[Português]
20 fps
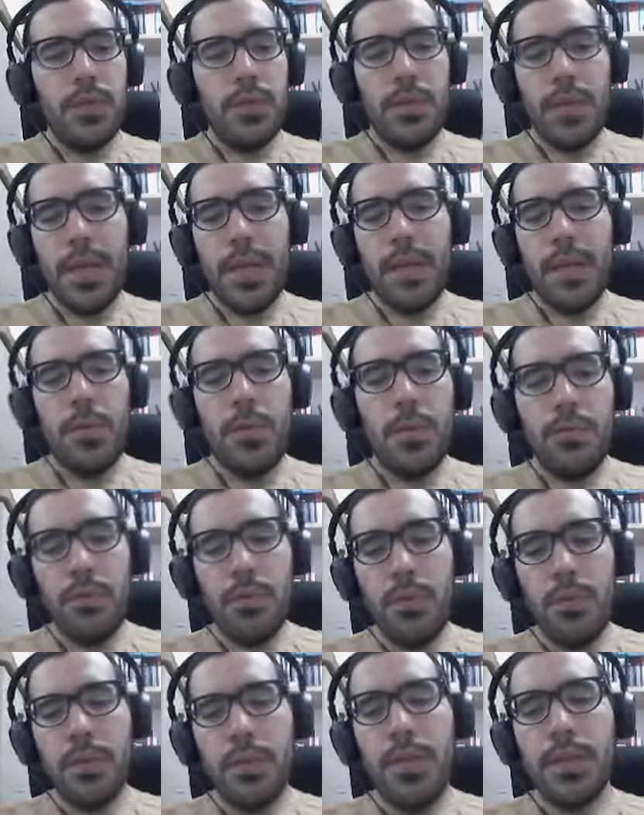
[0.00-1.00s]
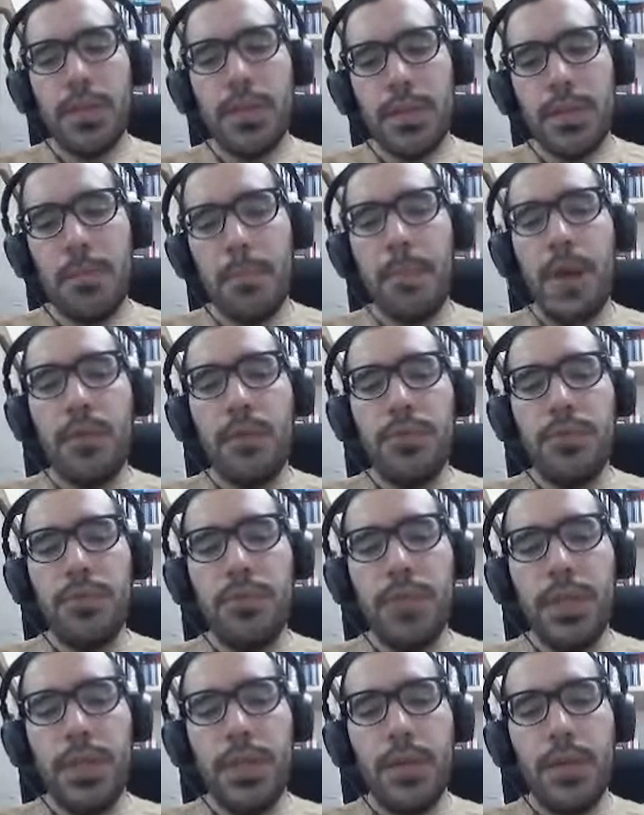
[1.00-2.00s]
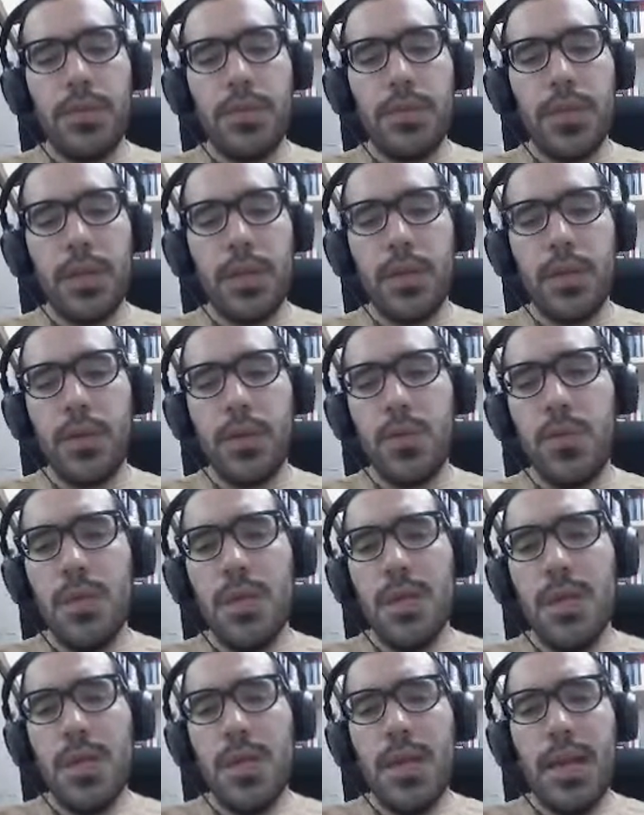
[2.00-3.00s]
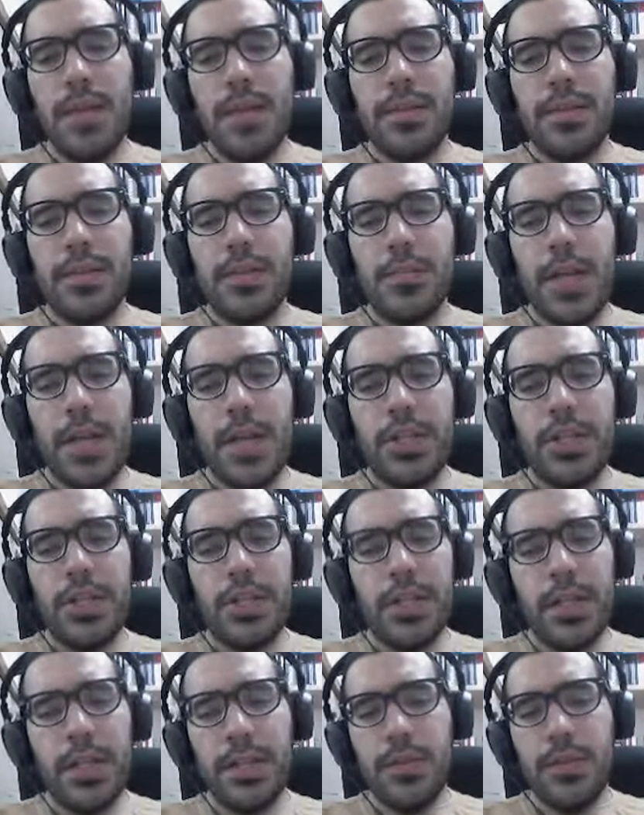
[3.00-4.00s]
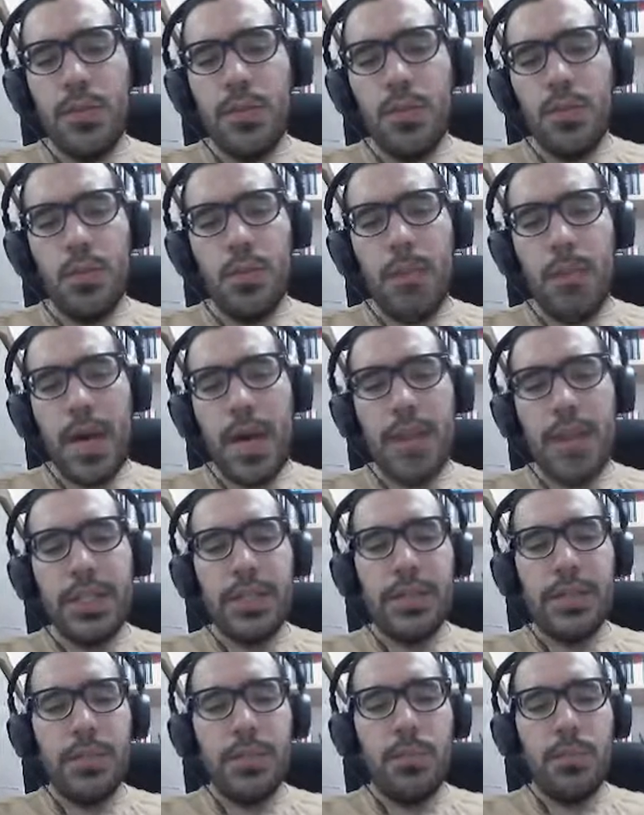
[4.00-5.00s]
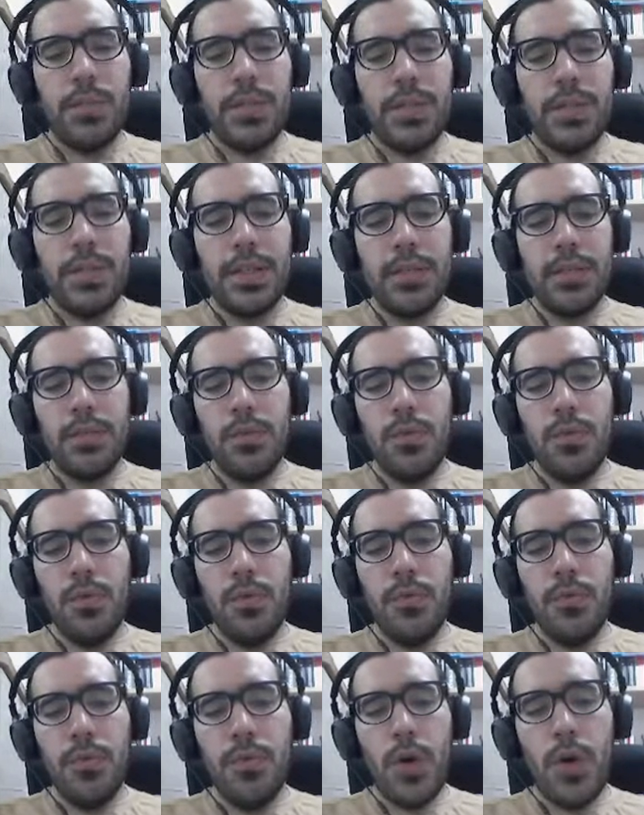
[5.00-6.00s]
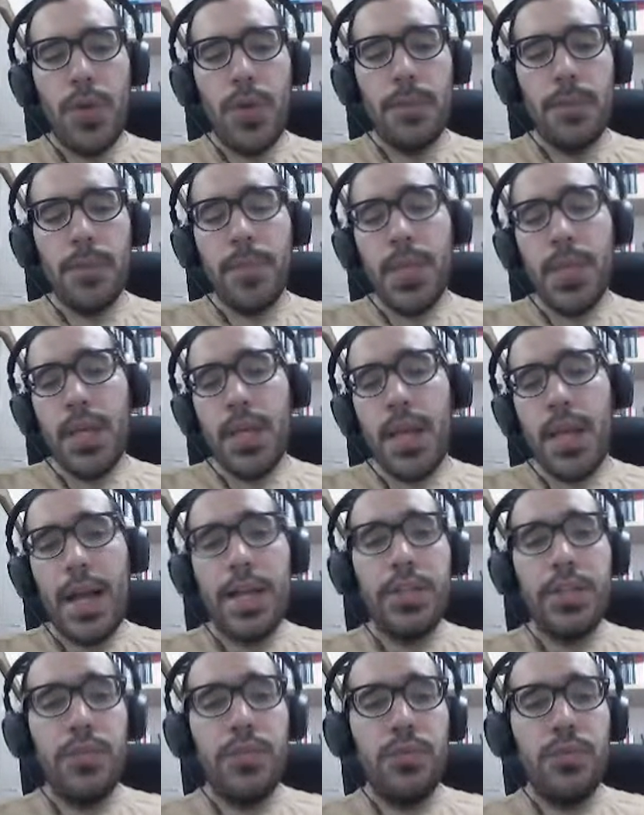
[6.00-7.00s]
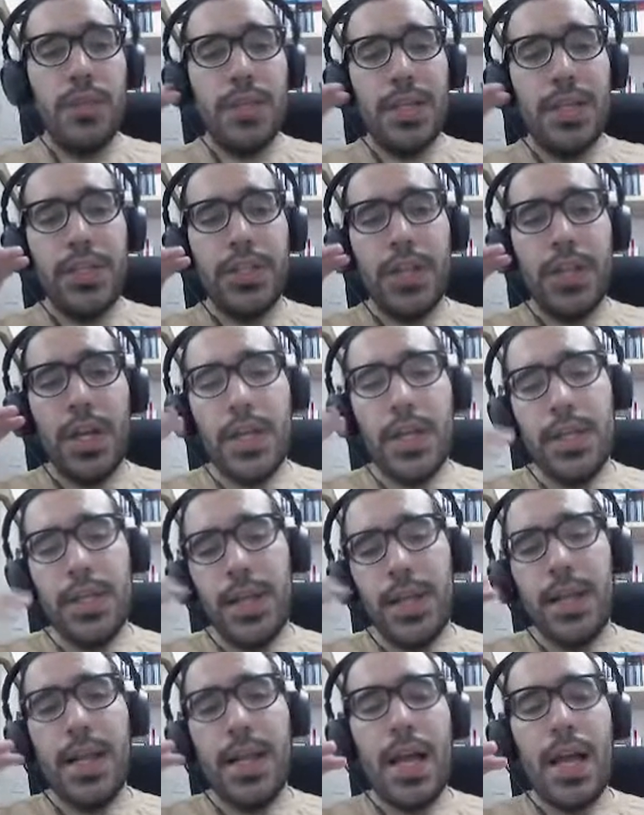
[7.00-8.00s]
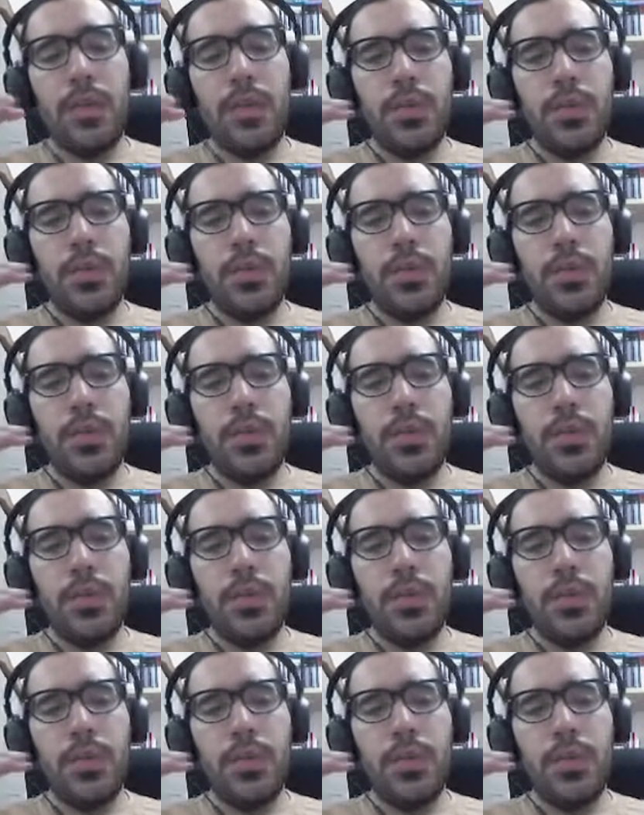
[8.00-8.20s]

também. Eu prefiro empresas que pagam dividendos, né? Então essas margens elas são muito baixas, então por essa razão eu fico fora. Acredito que seja e aí claro,